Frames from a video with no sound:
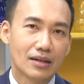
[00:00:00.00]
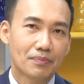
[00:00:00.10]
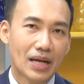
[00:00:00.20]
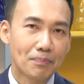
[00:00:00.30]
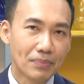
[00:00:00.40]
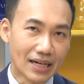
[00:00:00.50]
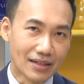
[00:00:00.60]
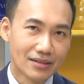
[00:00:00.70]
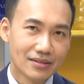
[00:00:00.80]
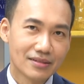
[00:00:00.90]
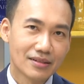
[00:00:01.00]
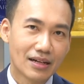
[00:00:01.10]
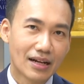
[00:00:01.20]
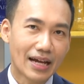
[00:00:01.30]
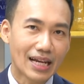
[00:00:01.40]
การเปิด
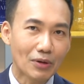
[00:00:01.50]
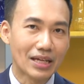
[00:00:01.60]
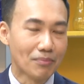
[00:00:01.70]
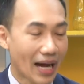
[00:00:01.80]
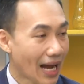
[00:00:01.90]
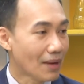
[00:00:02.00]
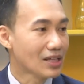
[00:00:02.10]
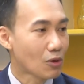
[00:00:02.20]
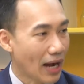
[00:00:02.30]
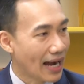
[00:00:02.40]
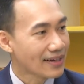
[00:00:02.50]
ให้เราเห็นภาพที่กว้าง